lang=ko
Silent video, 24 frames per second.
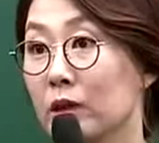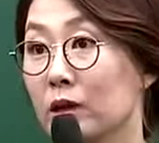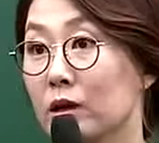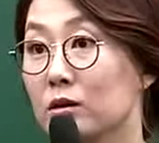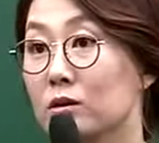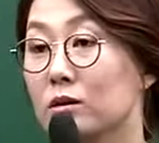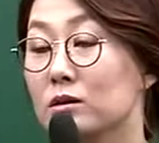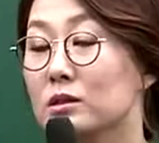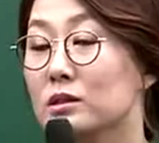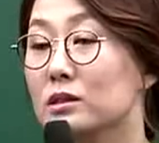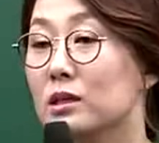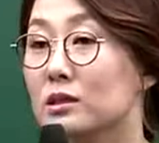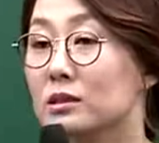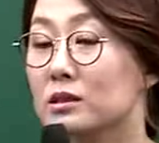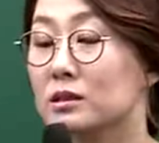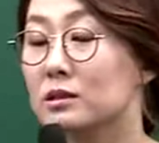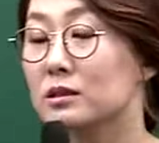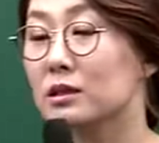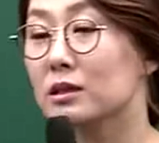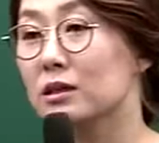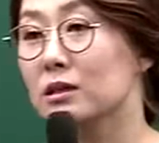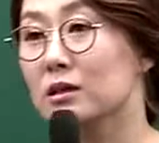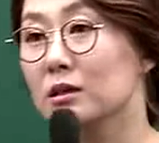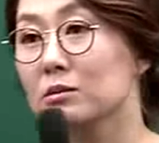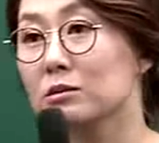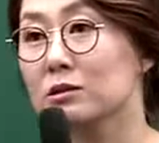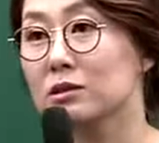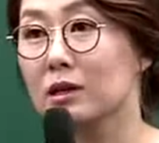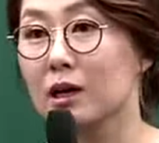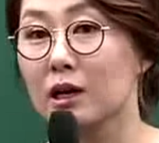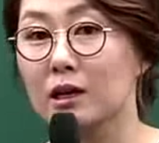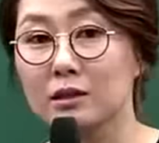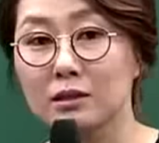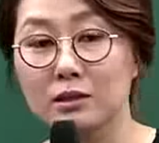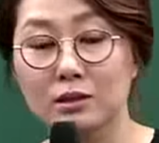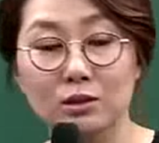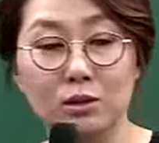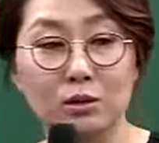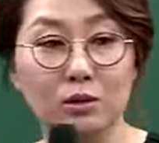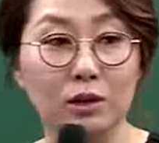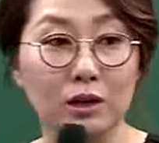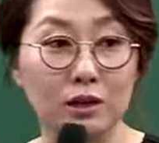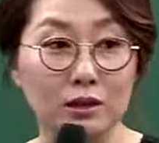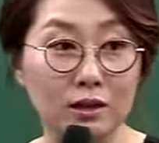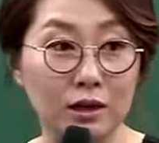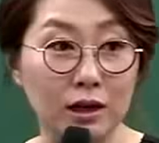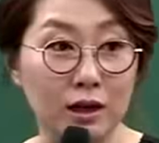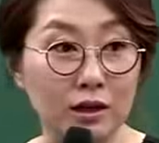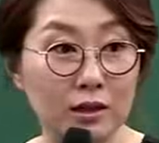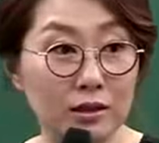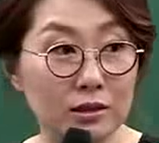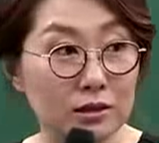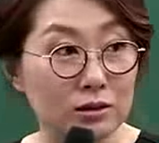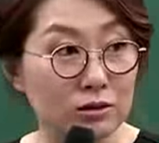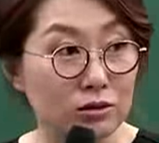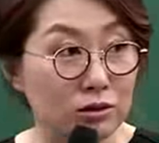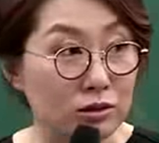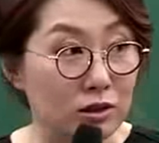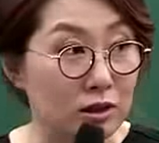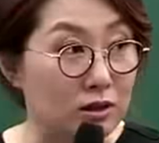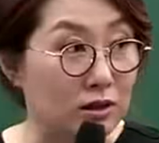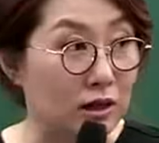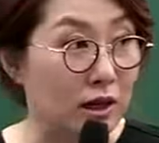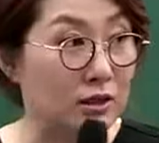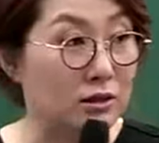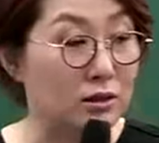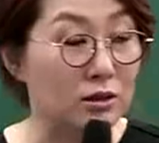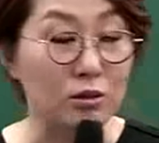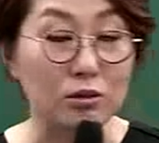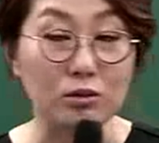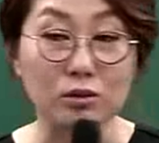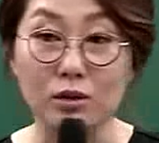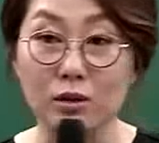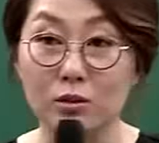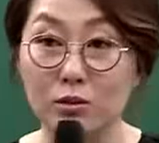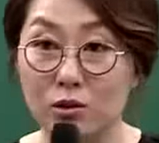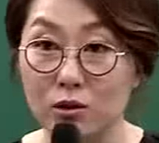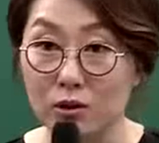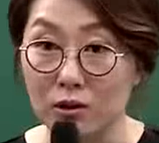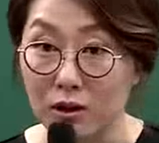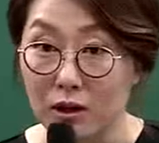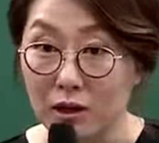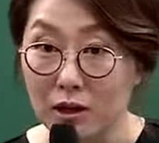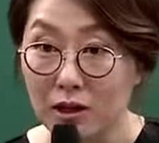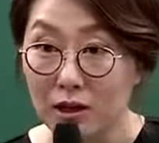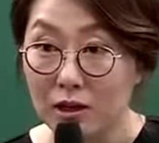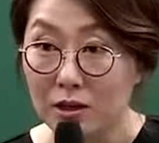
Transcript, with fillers: 그러니 사실은 생각해보세요. 아이들이 저걸 아나? 아이들 눈에는 하늘은 어떻게 보여?